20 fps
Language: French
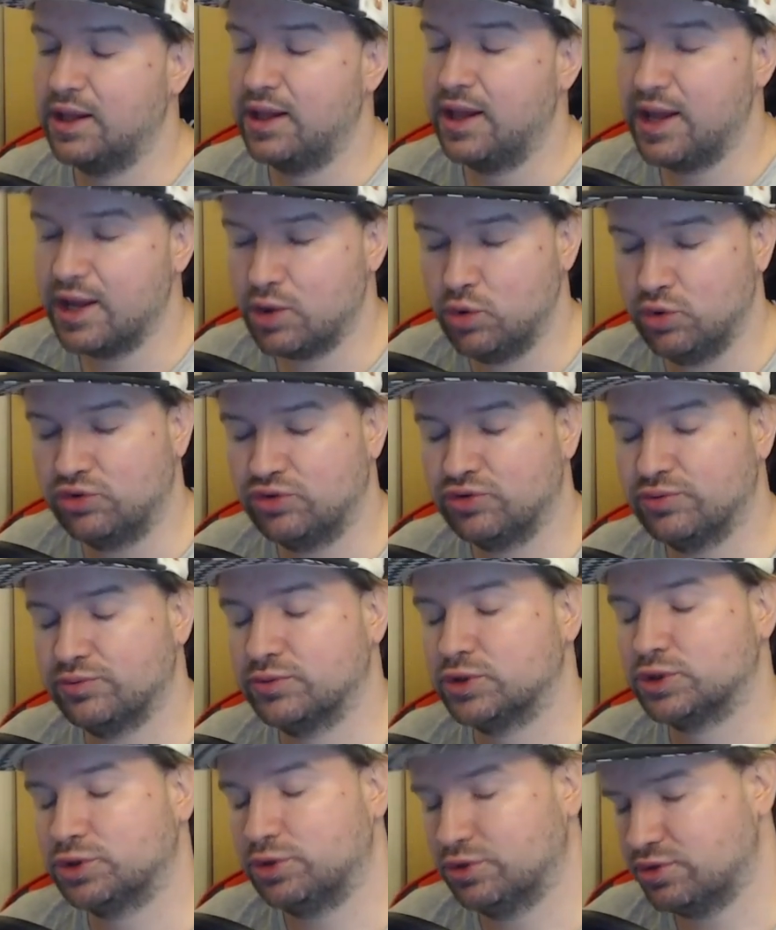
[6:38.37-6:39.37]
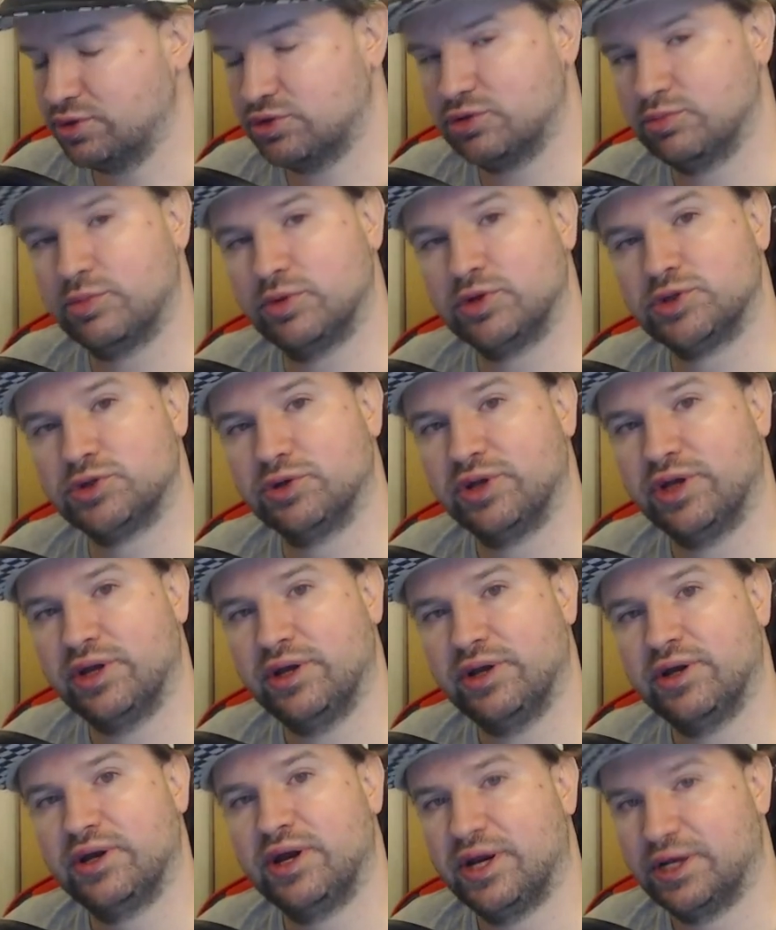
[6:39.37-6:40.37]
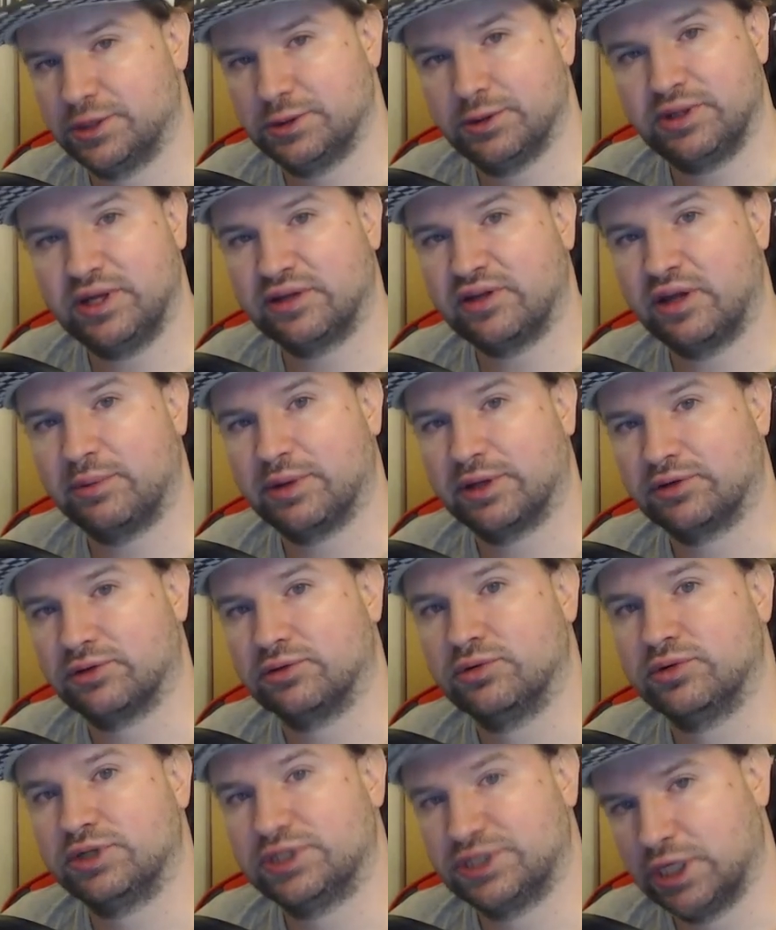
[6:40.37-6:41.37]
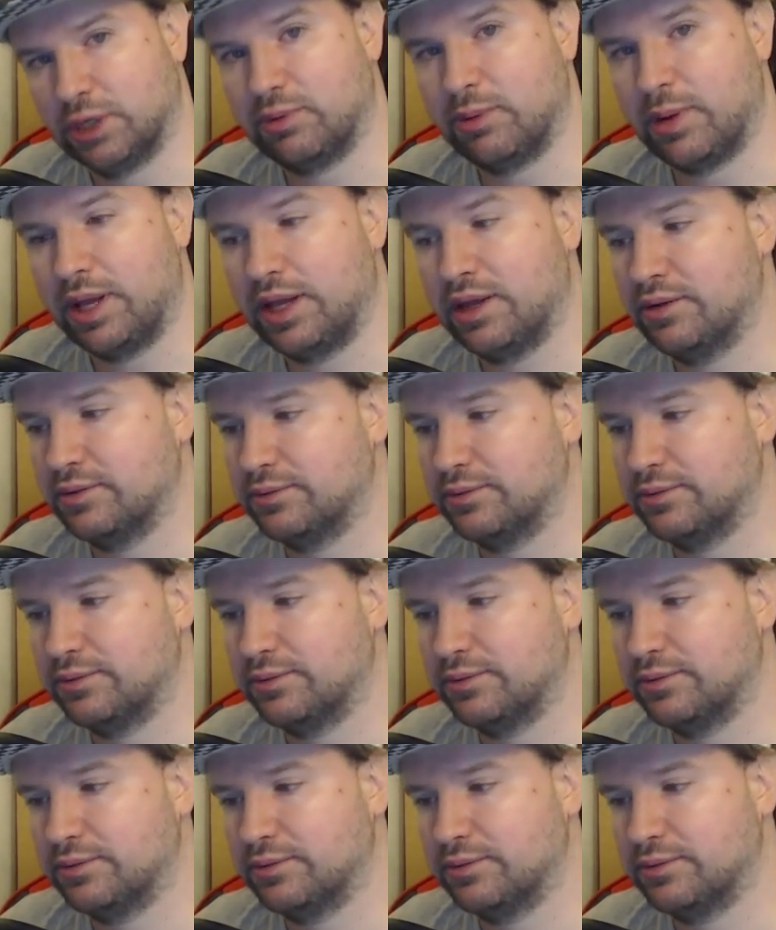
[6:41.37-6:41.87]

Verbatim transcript: Écoute, je te souhaite une bonne journée et je te dis à très bientôt. Ciao, bye bye.